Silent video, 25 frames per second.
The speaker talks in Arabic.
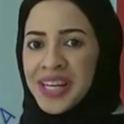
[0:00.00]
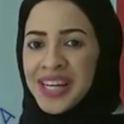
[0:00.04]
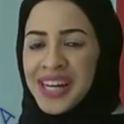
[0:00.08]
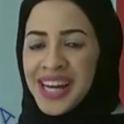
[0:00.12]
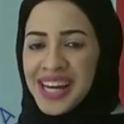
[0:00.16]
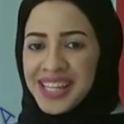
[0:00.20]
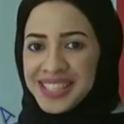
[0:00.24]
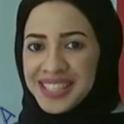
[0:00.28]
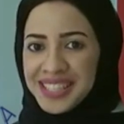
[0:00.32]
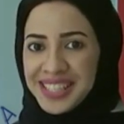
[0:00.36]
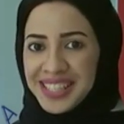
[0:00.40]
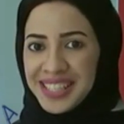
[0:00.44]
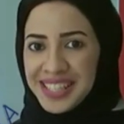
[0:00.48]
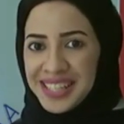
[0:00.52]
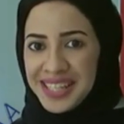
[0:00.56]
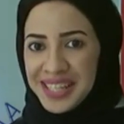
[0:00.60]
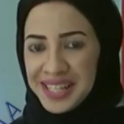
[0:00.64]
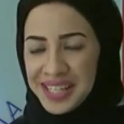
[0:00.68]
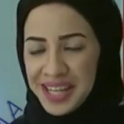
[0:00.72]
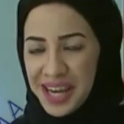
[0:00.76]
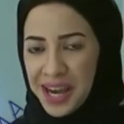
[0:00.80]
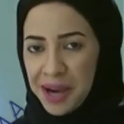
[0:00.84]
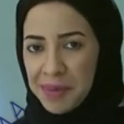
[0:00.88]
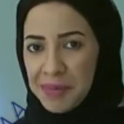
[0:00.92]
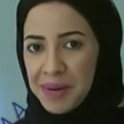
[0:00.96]
ناجح
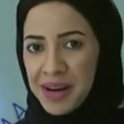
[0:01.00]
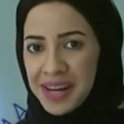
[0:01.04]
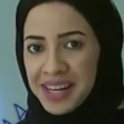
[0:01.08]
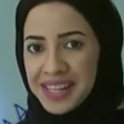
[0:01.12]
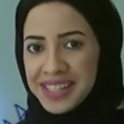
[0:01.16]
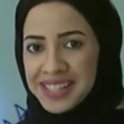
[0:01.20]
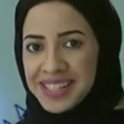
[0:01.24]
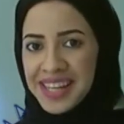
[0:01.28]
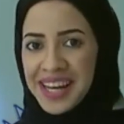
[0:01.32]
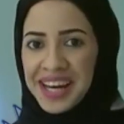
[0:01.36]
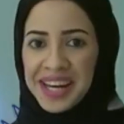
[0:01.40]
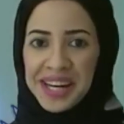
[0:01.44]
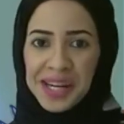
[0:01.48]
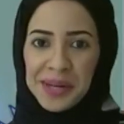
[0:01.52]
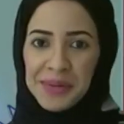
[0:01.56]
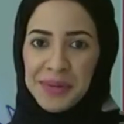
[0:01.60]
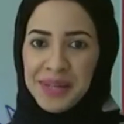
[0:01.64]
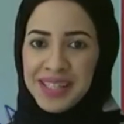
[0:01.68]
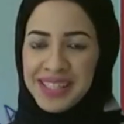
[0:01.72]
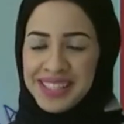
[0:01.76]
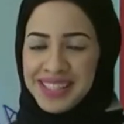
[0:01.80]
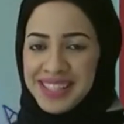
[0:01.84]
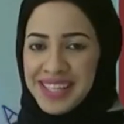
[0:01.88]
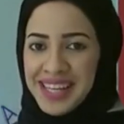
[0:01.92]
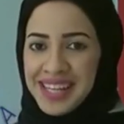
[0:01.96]
لأخبار الدار
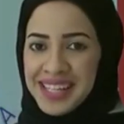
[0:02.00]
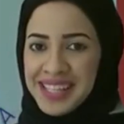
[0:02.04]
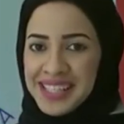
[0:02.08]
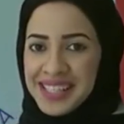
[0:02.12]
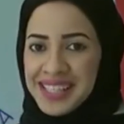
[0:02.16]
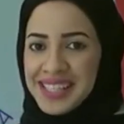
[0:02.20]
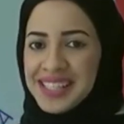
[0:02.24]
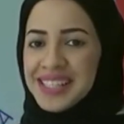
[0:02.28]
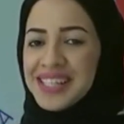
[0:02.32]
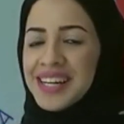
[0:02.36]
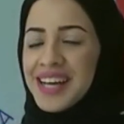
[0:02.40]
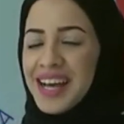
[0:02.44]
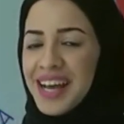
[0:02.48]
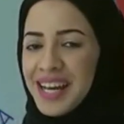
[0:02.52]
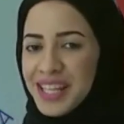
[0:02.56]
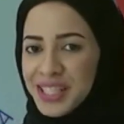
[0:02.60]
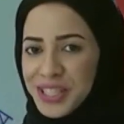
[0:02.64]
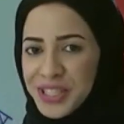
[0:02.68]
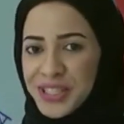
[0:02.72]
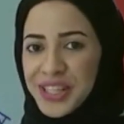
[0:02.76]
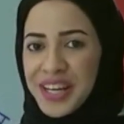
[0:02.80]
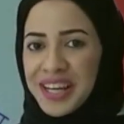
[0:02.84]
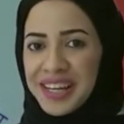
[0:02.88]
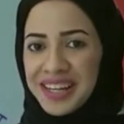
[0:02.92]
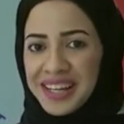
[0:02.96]
عيسى
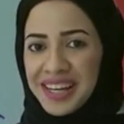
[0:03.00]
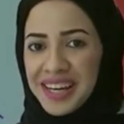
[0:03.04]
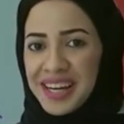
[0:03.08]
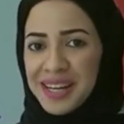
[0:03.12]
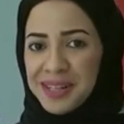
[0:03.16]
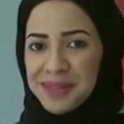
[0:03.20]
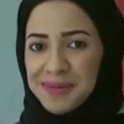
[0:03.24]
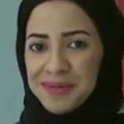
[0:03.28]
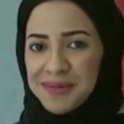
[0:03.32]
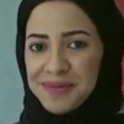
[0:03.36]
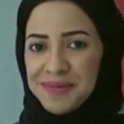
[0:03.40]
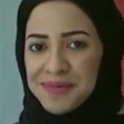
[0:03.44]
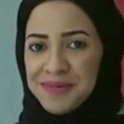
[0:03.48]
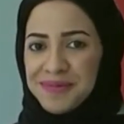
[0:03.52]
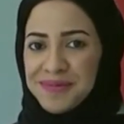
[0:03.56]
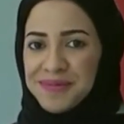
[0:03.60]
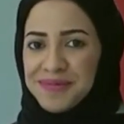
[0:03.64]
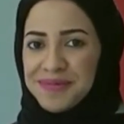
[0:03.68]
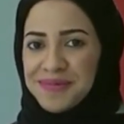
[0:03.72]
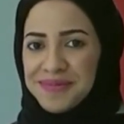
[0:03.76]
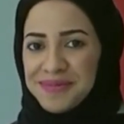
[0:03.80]
الشارقة